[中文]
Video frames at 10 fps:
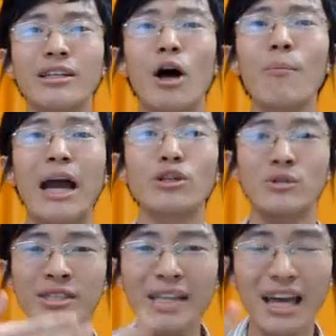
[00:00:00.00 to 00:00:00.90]
然后马英
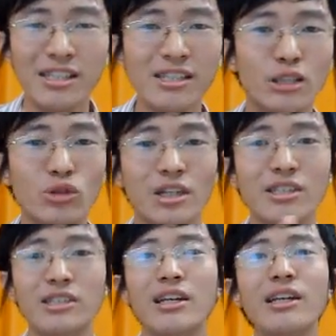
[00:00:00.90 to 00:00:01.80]
九再次去
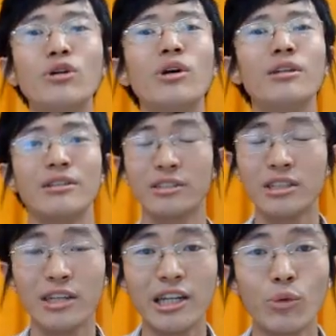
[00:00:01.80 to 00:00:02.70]
跟这些立院的
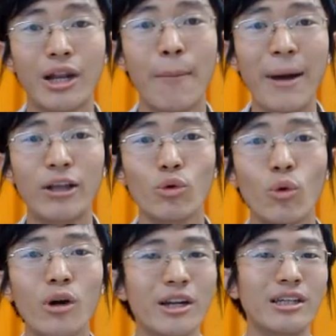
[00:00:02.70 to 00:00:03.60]
这些立委来拜托，